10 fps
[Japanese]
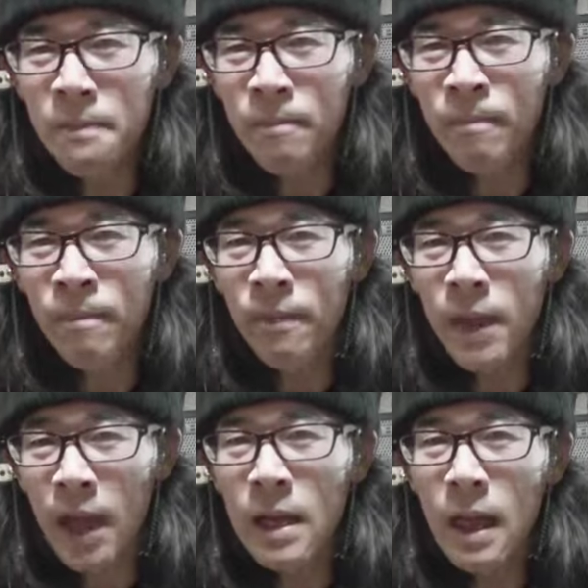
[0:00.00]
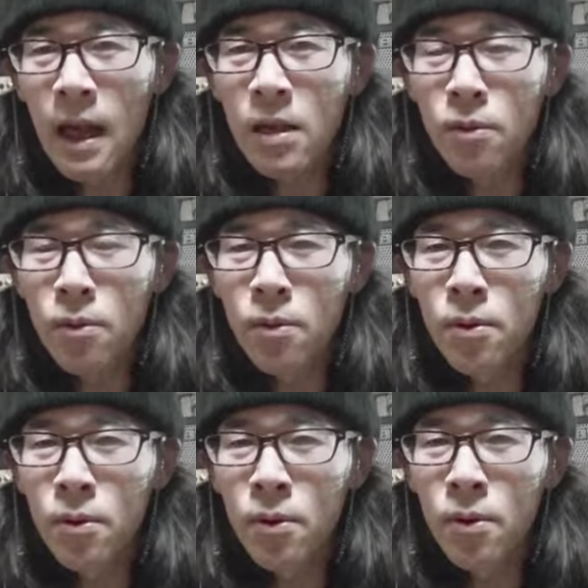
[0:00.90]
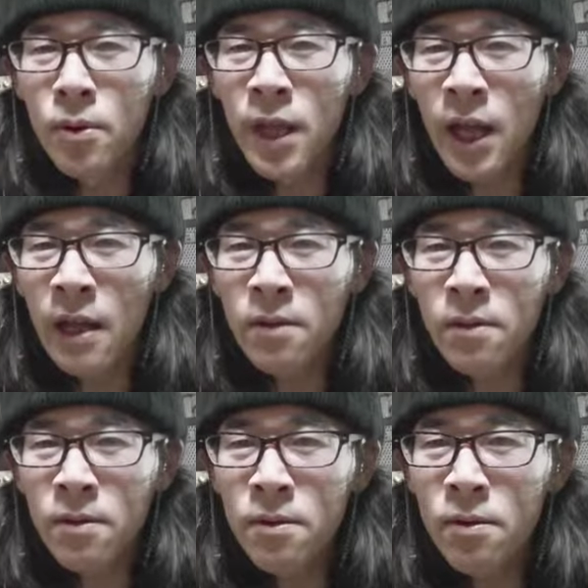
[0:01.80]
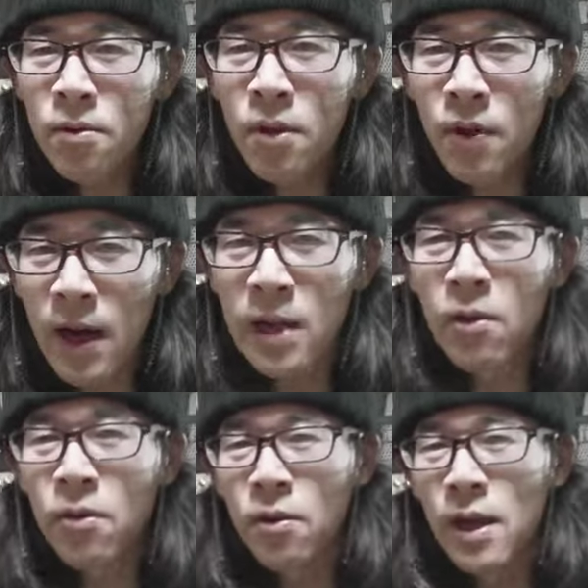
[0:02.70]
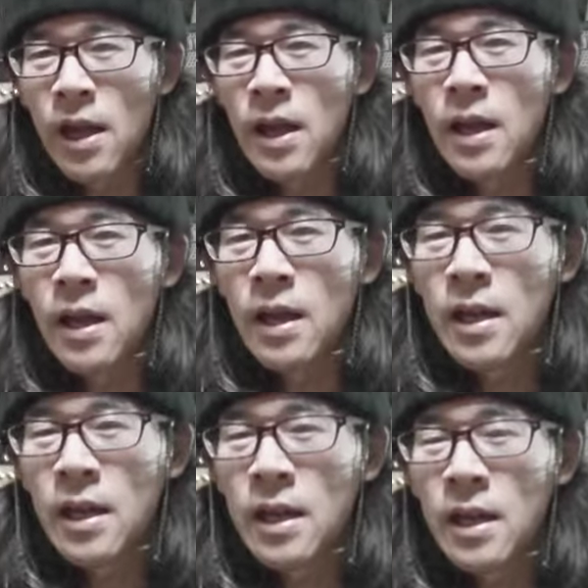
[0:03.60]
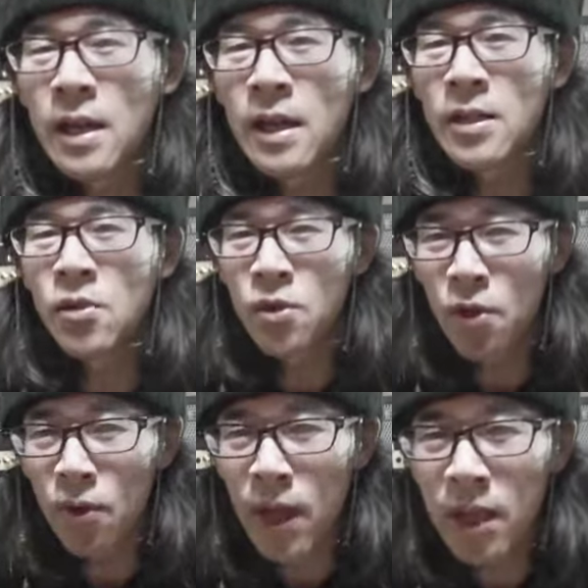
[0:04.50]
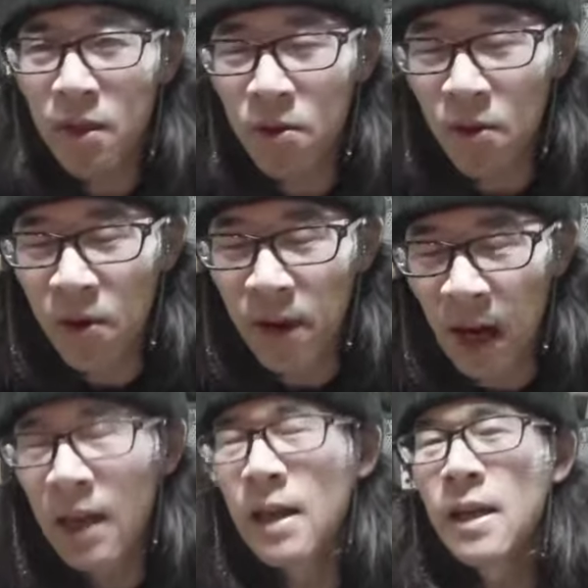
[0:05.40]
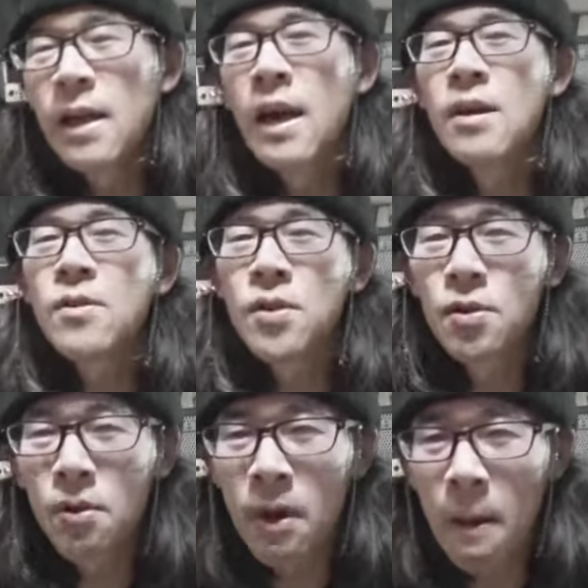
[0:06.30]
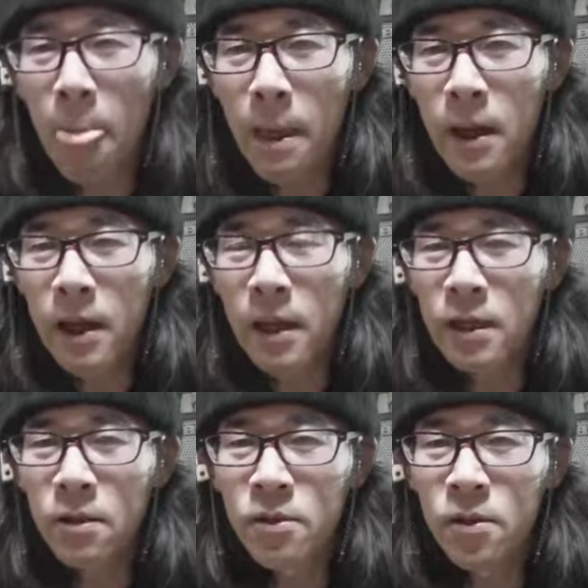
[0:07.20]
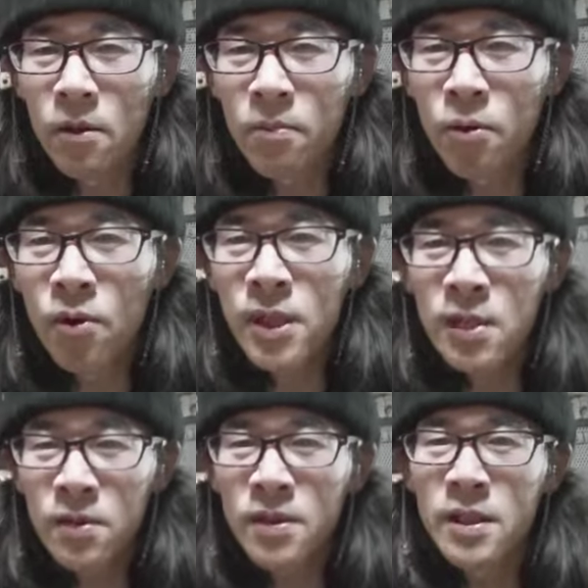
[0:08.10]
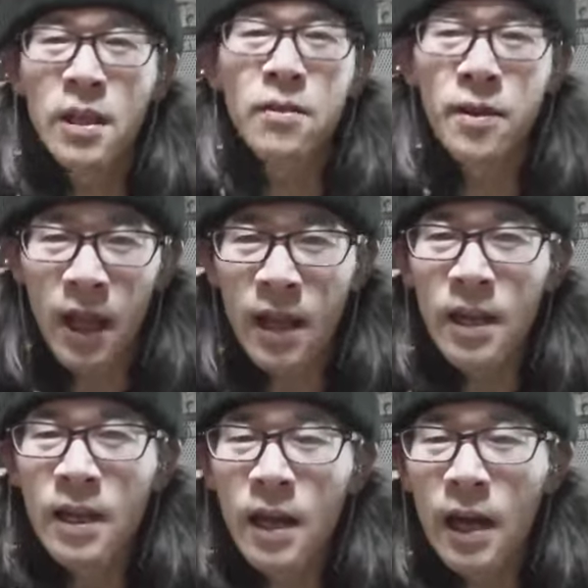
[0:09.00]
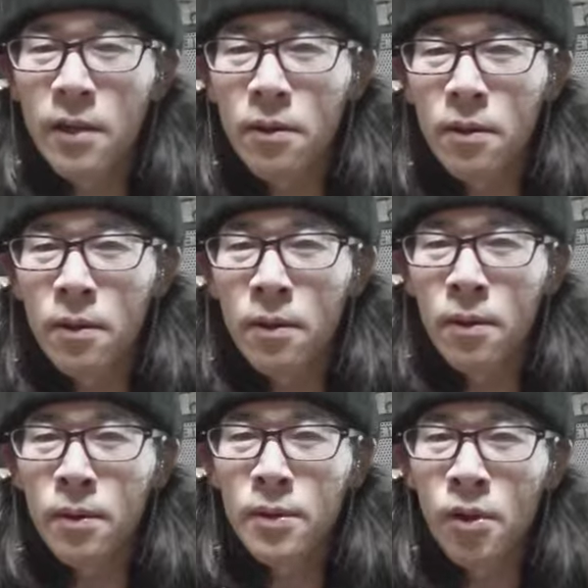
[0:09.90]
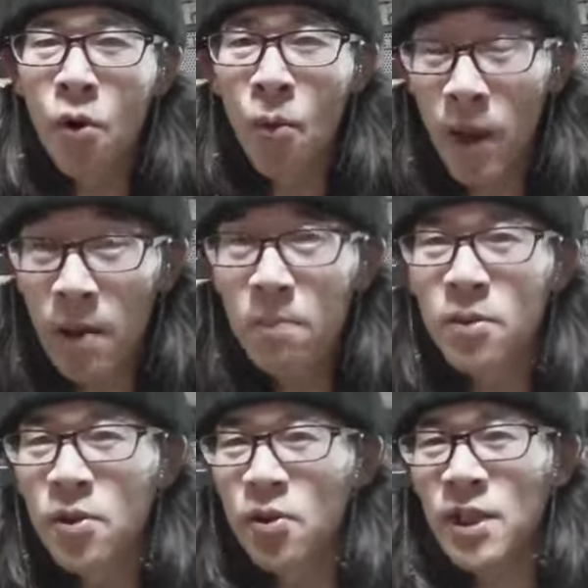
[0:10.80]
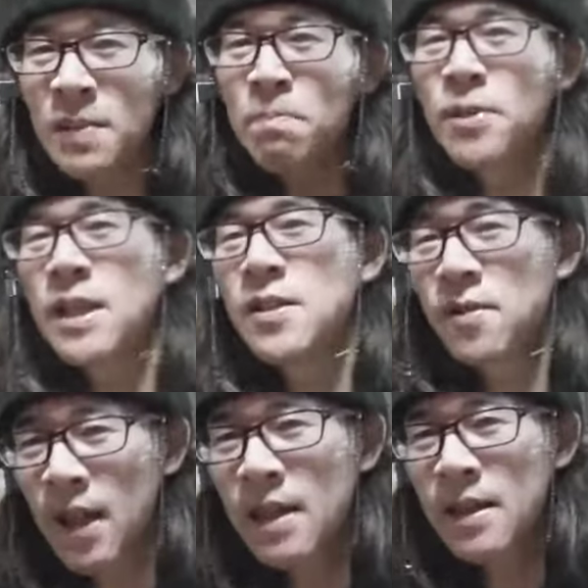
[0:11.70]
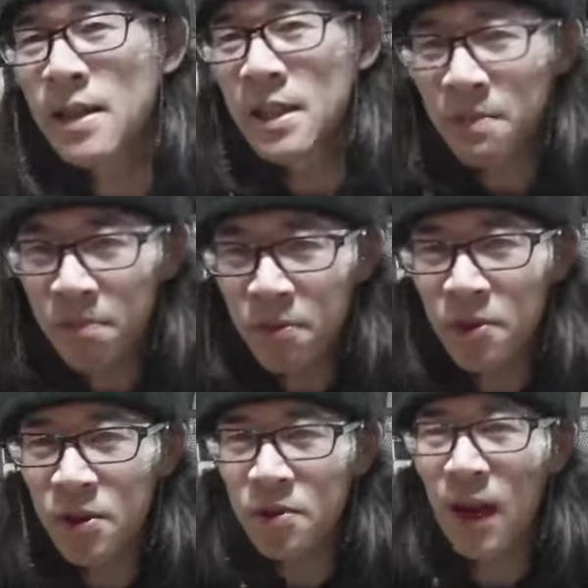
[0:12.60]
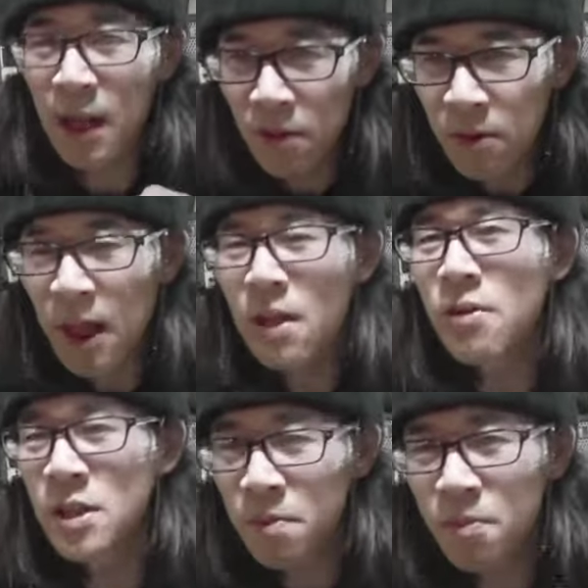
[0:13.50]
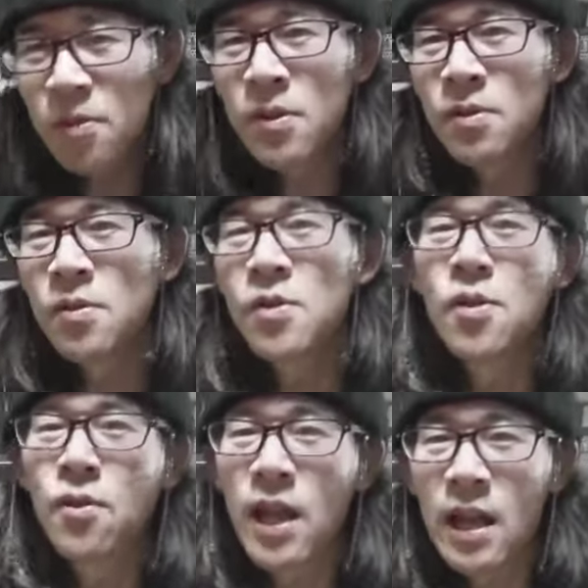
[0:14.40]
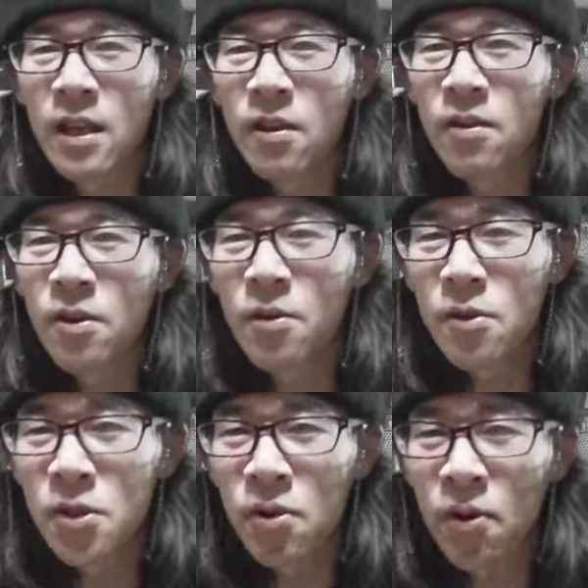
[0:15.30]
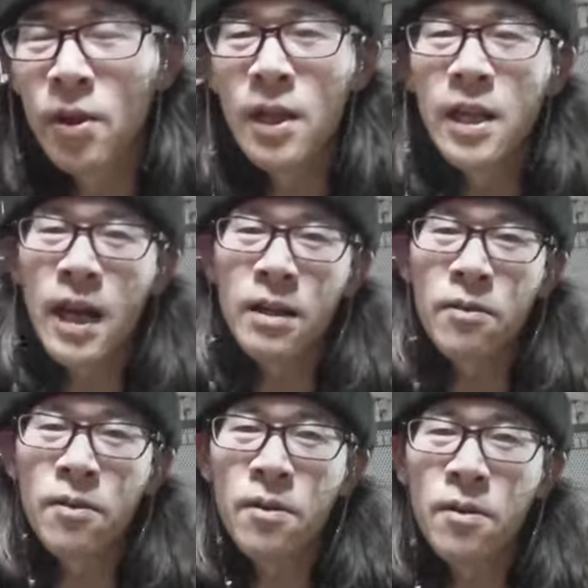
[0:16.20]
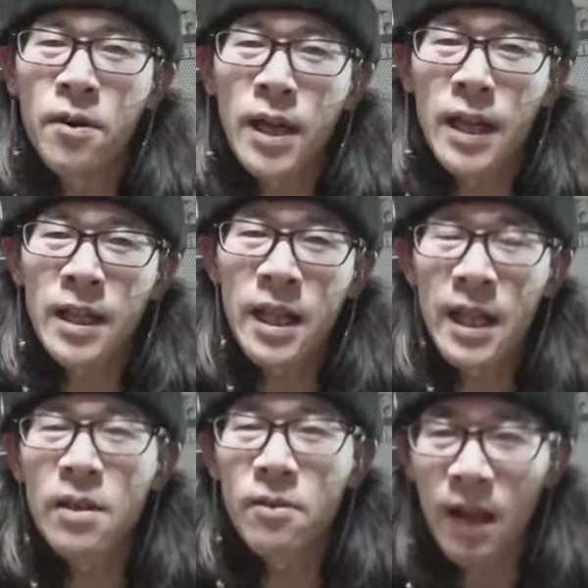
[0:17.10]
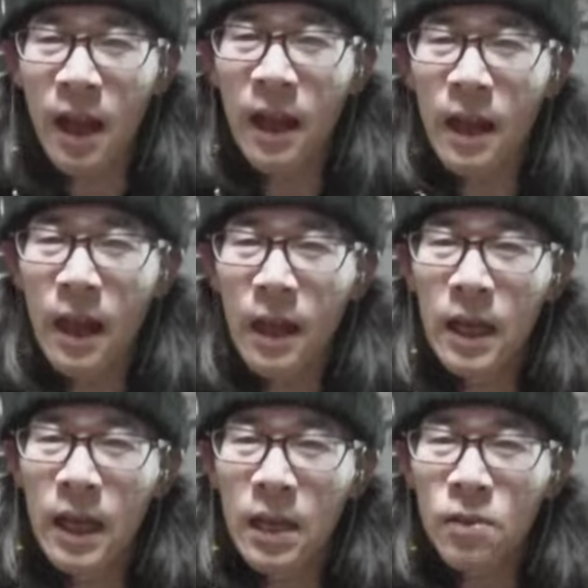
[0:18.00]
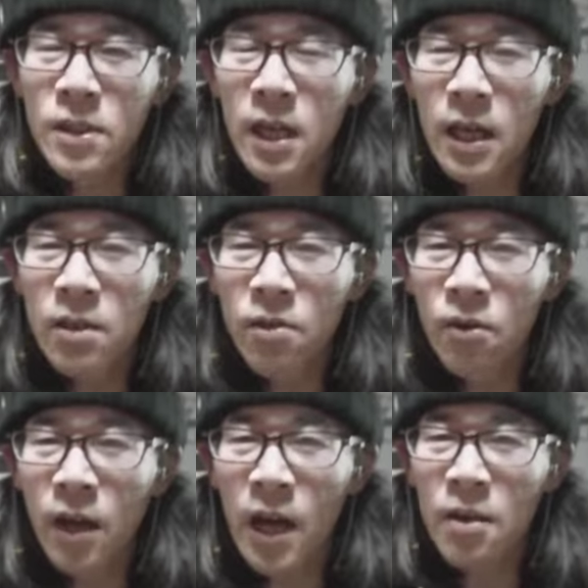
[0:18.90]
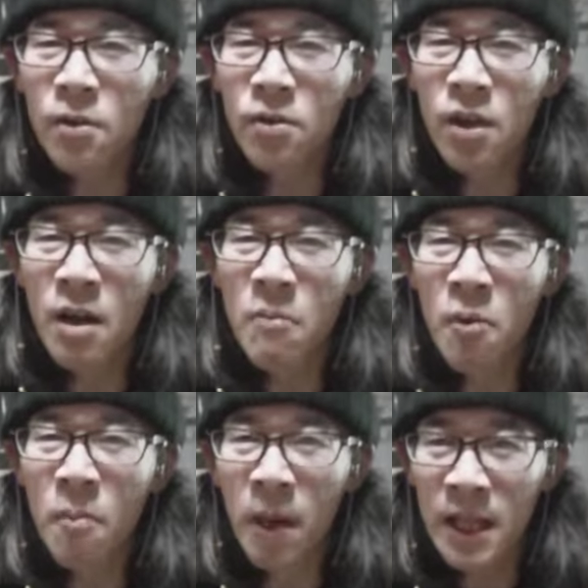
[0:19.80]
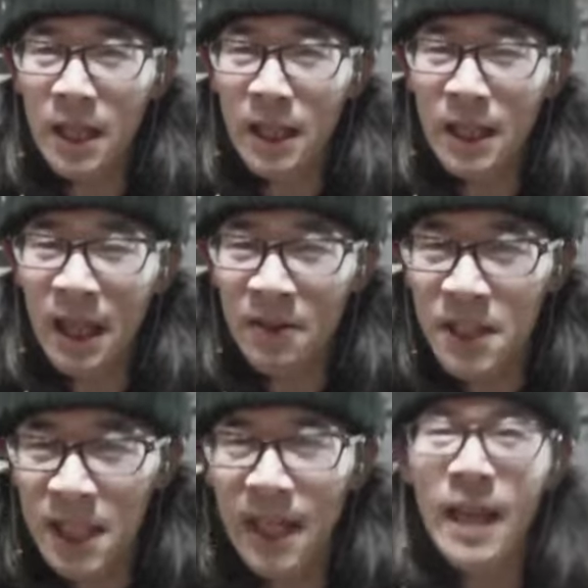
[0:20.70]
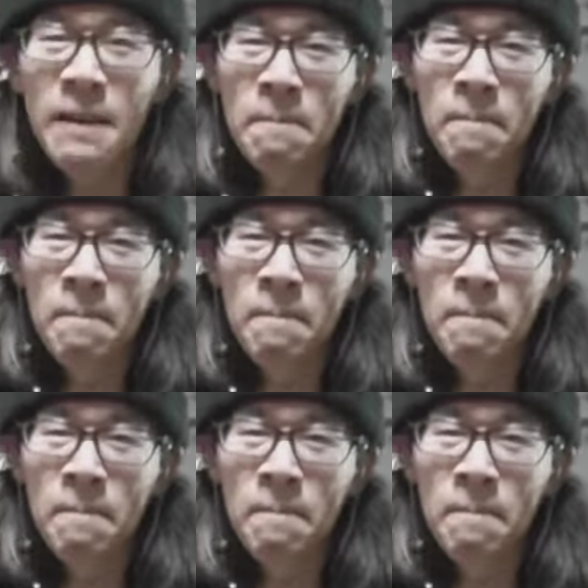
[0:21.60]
うん、で、あのー、大学の時はあの、えー、卒業研究というかあのそういうのは、えーと、そのプロセスっていうね、あのー、そのオペアンプのそのチップですよねチップを作る半導体のチップを作るその研究っていうのをちょっと、あのー、やってたので、えどちらかというと回路っていうのはもう全く知らない。